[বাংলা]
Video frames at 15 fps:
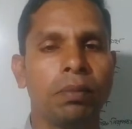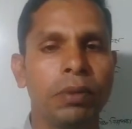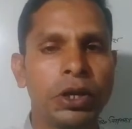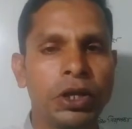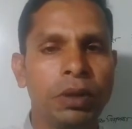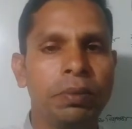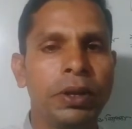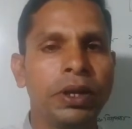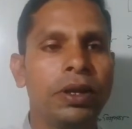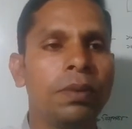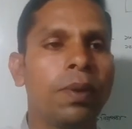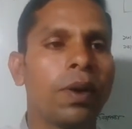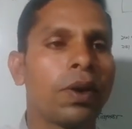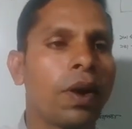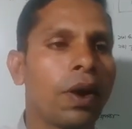বেশি বৃদ্ধি
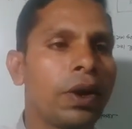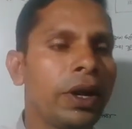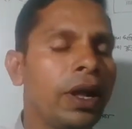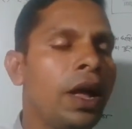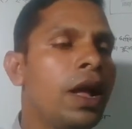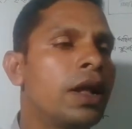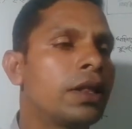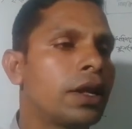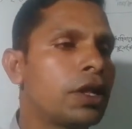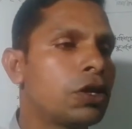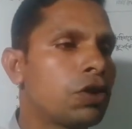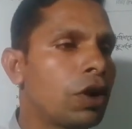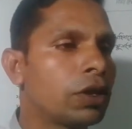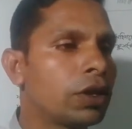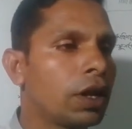পাওয়ার কারণে তাদের
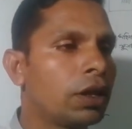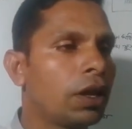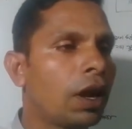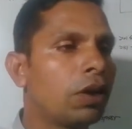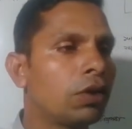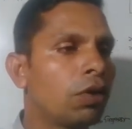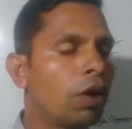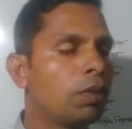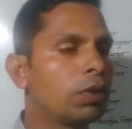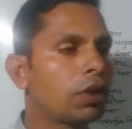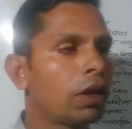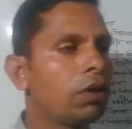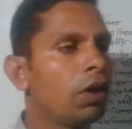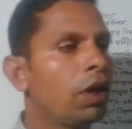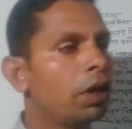সন্তান ধারণ
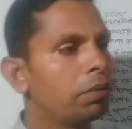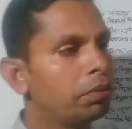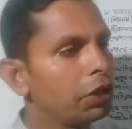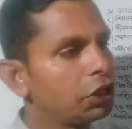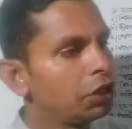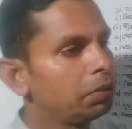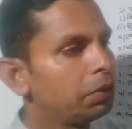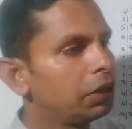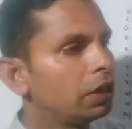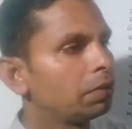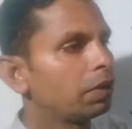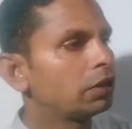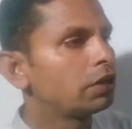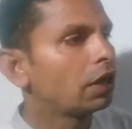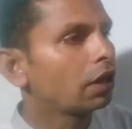ক্ষমতাও বেশি বৃদ্ধি
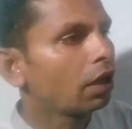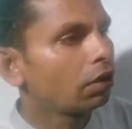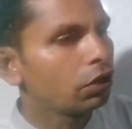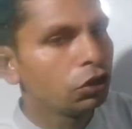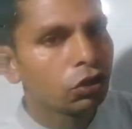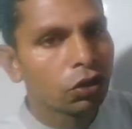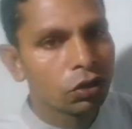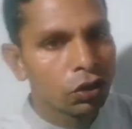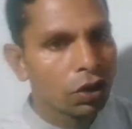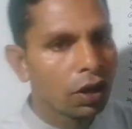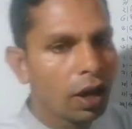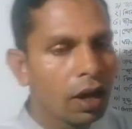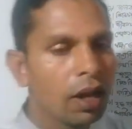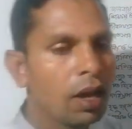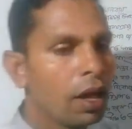পায় যার কারণে
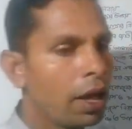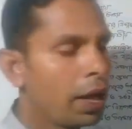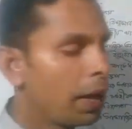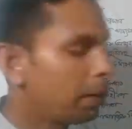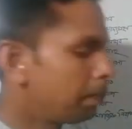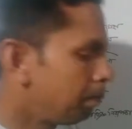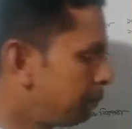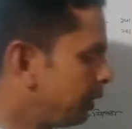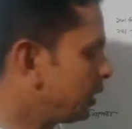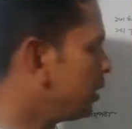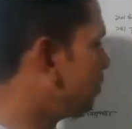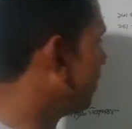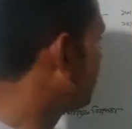জনসংখ্যা বৃদ্ধি